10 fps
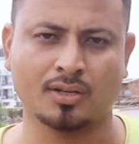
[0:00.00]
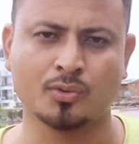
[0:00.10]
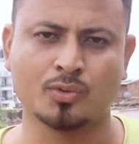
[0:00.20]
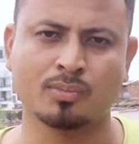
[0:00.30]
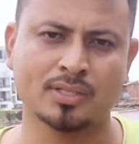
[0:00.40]

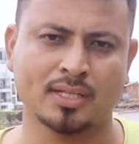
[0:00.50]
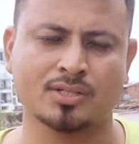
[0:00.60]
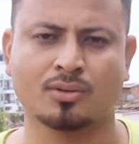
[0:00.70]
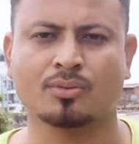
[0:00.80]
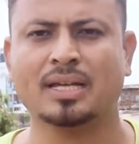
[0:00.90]
यूट्यूब में
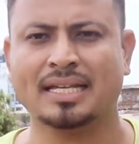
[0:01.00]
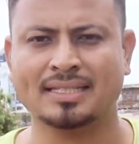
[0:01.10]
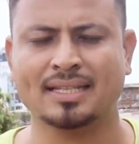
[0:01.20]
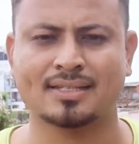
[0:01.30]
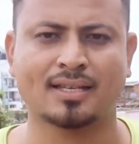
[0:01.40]
सर्च करूँ
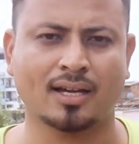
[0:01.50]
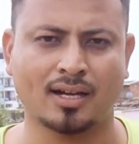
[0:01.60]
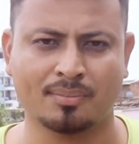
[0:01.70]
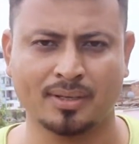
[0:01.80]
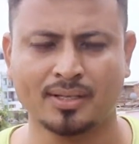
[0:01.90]
इस तरह से अगर
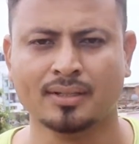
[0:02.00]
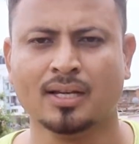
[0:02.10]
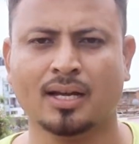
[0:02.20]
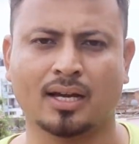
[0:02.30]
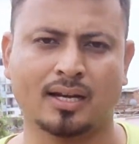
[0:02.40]
आपने
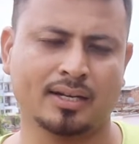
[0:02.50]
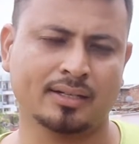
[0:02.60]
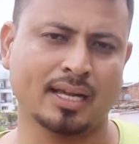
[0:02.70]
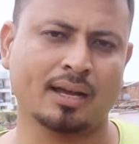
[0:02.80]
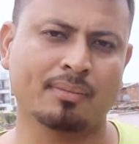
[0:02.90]
अगर एक
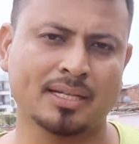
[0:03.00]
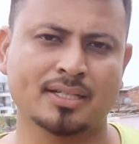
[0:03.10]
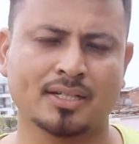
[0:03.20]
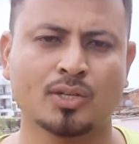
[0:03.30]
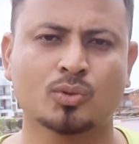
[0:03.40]
टैग
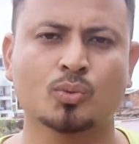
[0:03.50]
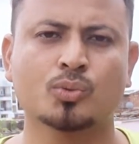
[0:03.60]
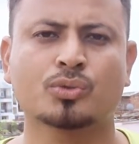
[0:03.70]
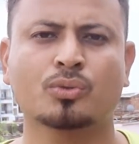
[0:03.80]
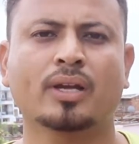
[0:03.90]
मैंशन किया तो
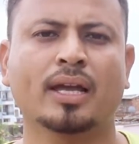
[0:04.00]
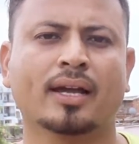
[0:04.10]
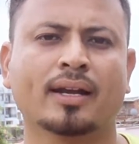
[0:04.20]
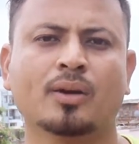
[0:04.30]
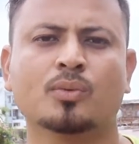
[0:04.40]
उसको क्या
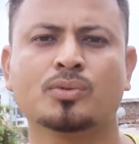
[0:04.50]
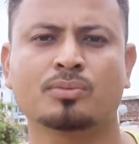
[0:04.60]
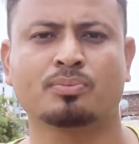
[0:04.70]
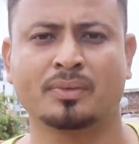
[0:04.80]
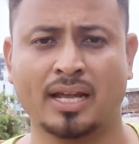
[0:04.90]
करना है उस
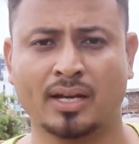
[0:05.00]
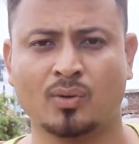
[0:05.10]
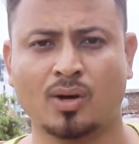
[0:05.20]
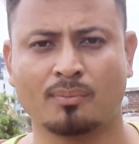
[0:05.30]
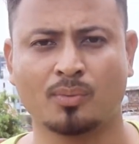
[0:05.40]
टैग
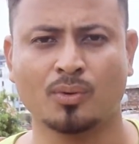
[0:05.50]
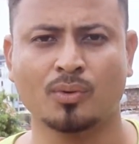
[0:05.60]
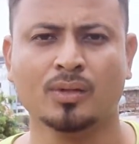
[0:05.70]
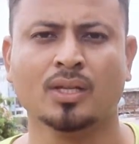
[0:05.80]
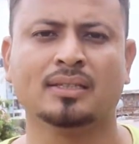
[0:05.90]
को आपको
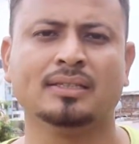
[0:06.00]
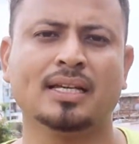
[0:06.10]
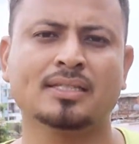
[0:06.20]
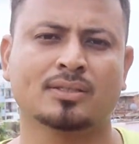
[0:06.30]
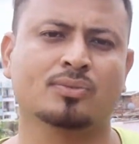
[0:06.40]

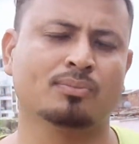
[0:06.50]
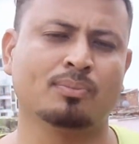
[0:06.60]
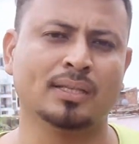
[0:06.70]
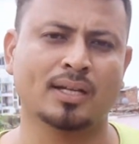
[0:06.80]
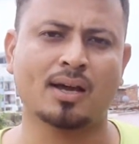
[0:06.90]
दस
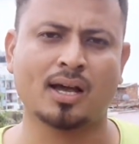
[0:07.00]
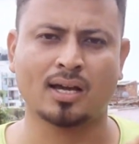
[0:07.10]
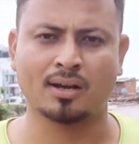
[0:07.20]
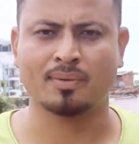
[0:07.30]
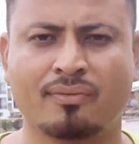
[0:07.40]
पंद्रह
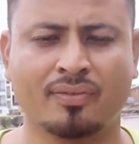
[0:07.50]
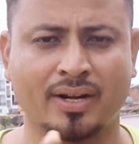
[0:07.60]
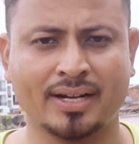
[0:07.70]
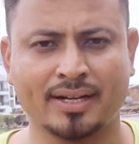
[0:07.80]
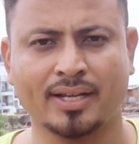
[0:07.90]
अगर आपके
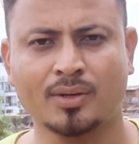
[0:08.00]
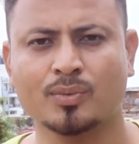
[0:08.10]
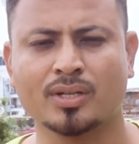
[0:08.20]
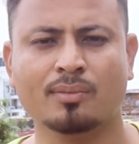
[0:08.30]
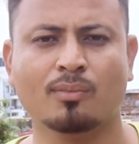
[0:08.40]
फ्रेंड हैं
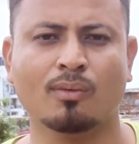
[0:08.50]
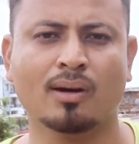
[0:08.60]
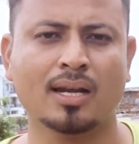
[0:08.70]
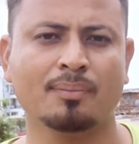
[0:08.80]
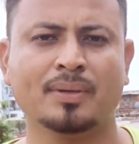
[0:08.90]
उनकी
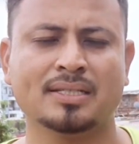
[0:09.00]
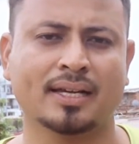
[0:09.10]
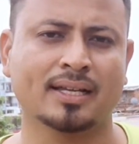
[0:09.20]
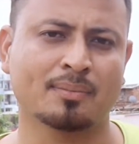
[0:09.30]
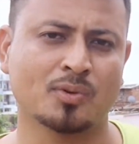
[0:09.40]
मोबाइल पे
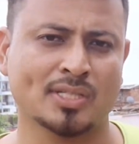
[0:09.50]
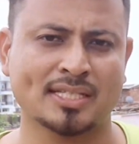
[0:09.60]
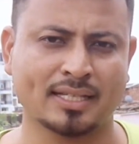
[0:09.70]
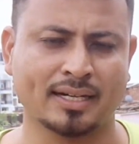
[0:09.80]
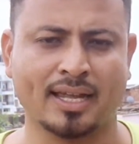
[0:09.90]
जाके आपको
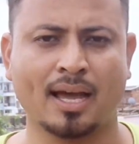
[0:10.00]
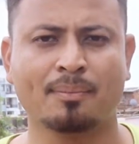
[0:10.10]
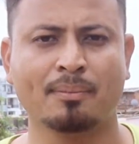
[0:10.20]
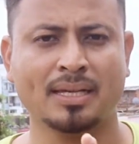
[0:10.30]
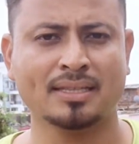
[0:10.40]
सर्च करना है यहाँ
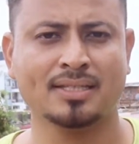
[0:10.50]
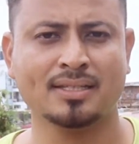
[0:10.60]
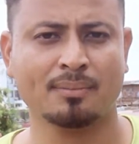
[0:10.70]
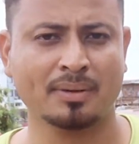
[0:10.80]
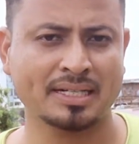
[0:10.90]
पे मेन
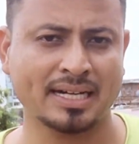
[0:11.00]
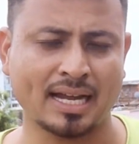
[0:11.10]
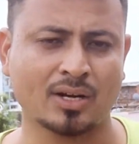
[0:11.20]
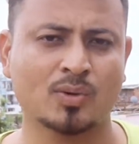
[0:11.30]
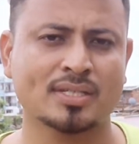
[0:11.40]
दीजिए आपके
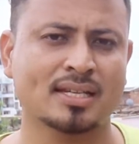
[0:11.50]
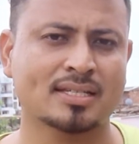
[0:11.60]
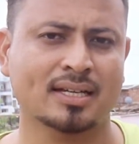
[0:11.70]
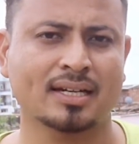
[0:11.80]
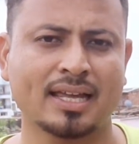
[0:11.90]
टैग को सर्च
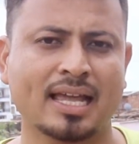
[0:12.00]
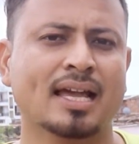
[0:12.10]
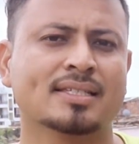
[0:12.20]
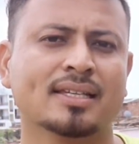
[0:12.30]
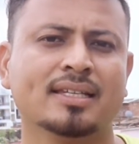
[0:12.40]
करना है
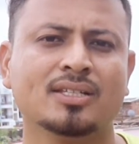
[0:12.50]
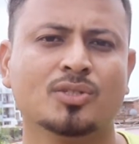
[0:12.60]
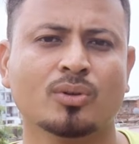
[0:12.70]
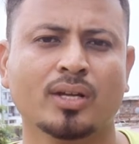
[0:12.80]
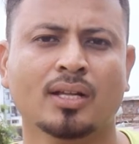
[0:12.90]
ऐसे नहीं
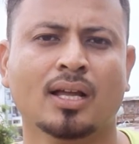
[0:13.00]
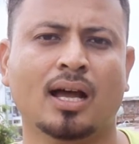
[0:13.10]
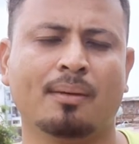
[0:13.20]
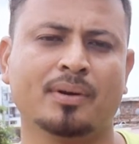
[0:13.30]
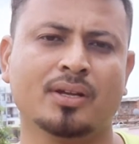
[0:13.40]
जो है
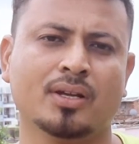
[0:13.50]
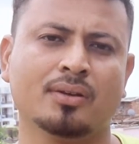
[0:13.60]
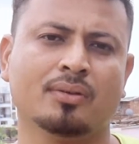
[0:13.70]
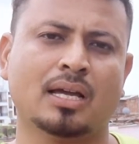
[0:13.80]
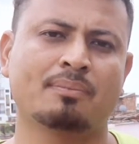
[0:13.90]
अपने
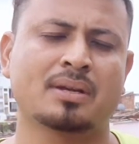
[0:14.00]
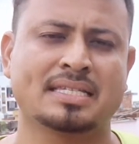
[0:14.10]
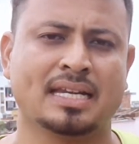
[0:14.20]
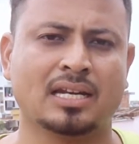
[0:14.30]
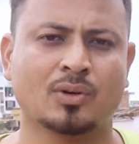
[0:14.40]
आपकी
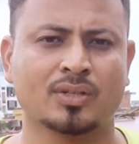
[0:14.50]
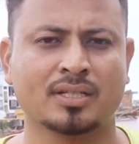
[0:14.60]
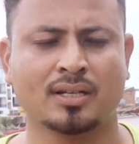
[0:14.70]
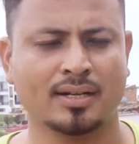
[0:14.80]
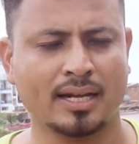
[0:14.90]
चैनल को
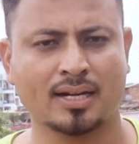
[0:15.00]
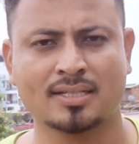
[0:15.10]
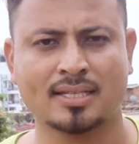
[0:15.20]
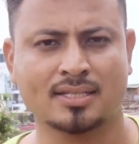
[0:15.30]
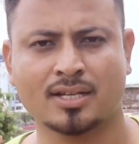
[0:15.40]
डायरेक्टली
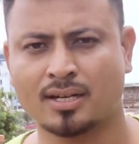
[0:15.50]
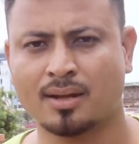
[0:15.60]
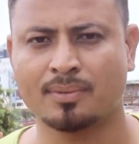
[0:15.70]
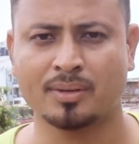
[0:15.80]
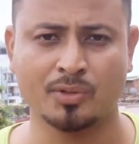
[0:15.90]
सर्च करके
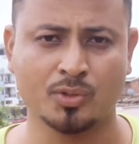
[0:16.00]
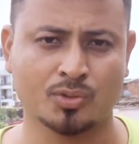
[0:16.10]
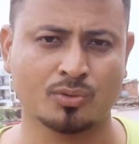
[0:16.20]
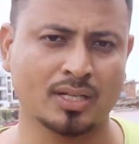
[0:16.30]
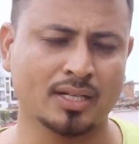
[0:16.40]
अपने
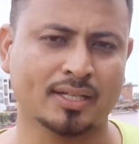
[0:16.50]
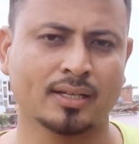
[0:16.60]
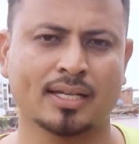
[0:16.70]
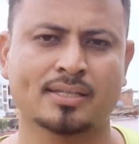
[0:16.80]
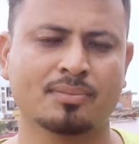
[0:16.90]
वीडियोस को क्लिक
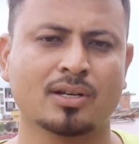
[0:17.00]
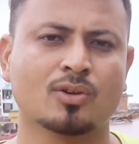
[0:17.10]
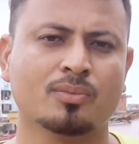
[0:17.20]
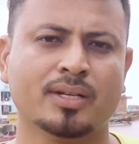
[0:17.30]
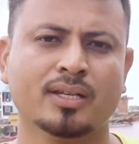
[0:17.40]
किया ऐसे
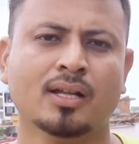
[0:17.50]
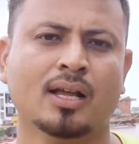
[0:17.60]
बिल्कुल भी नहीं